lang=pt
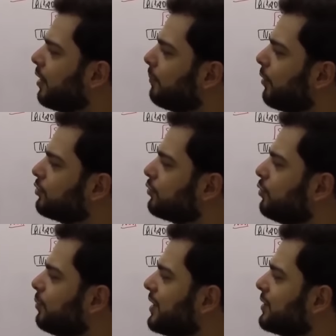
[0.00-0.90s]

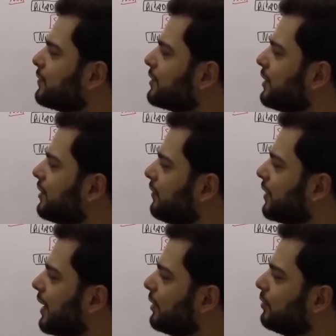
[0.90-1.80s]
Possui o mesmo
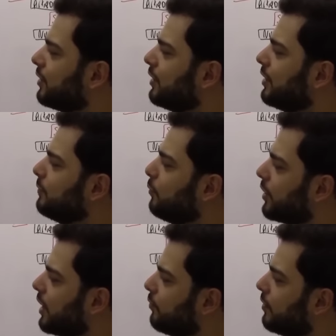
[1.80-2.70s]
significado que
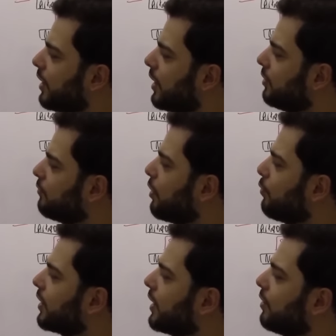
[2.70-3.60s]
imoral em
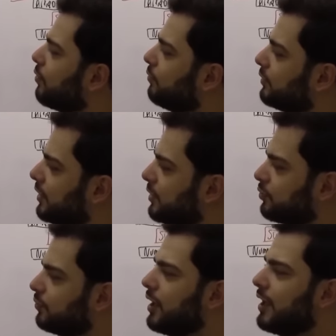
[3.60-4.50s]
qualquer
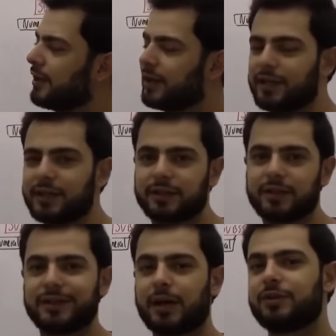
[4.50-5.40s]
contexto. Galera,
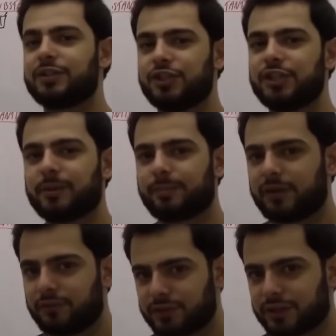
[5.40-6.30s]
dá uma dica
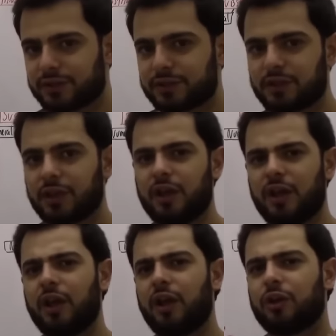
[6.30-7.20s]
para vocês.
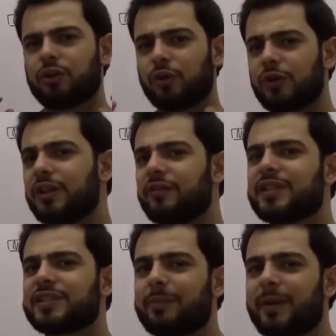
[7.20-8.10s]
Toda
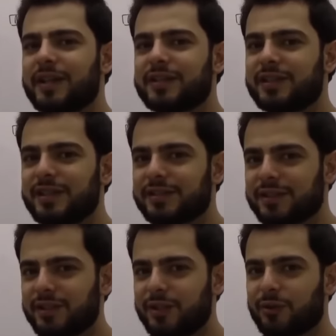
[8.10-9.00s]
vez que aparecer isso
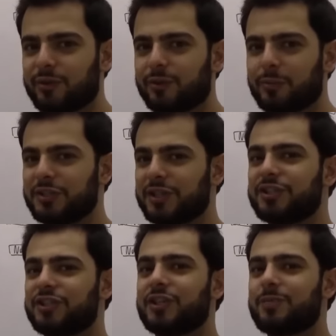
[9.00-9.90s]
aqui, ó, uma
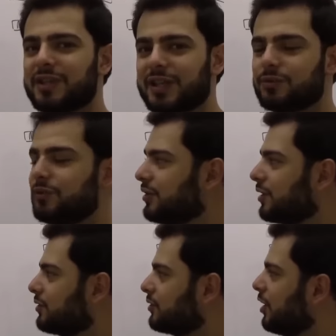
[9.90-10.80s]
dica de interpretação de
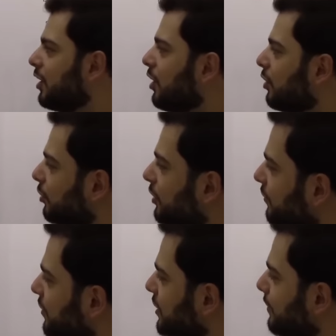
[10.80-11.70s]
texto.
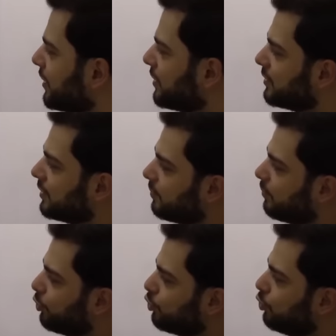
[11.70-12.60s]
Toda vez que aparecer
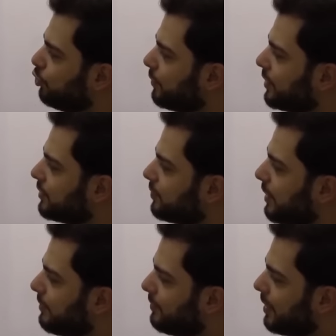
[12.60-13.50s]
possui o mesmo,
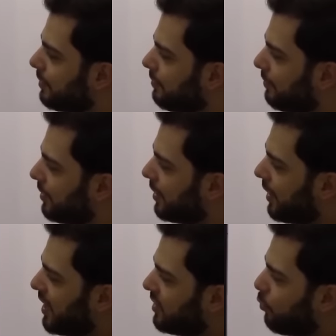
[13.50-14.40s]
blá blá blá blá
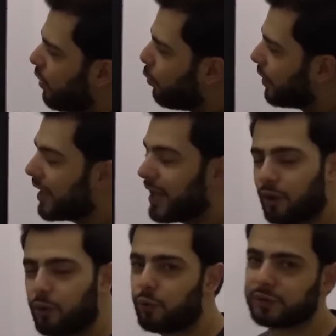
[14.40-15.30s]
blá em
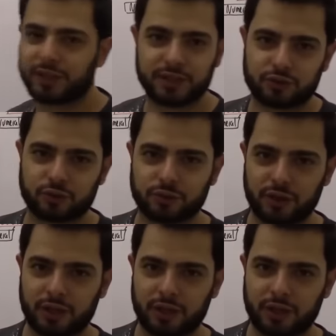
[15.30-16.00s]
qualquer contexto.